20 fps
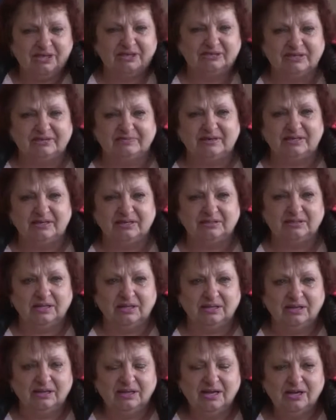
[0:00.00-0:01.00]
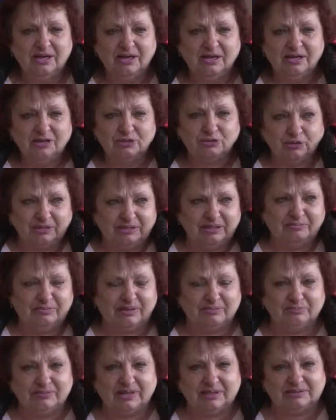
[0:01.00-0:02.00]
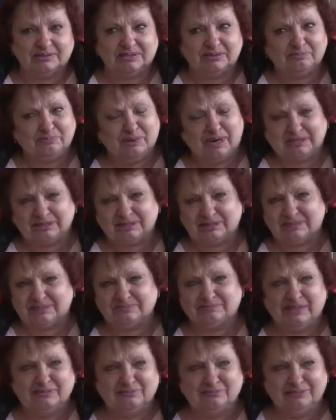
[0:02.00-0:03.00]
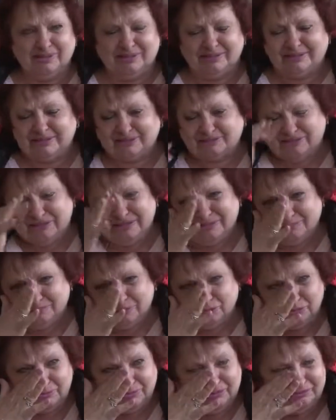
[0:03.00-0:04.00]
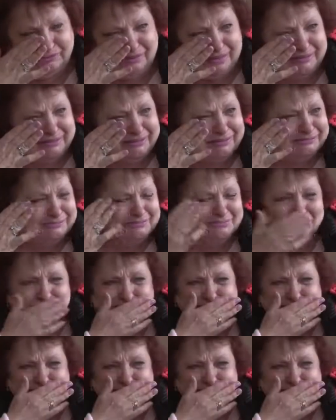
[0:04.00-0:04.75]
объекты военные? Что они бомбят? Зоопарк разбомбили, зверей поубивали.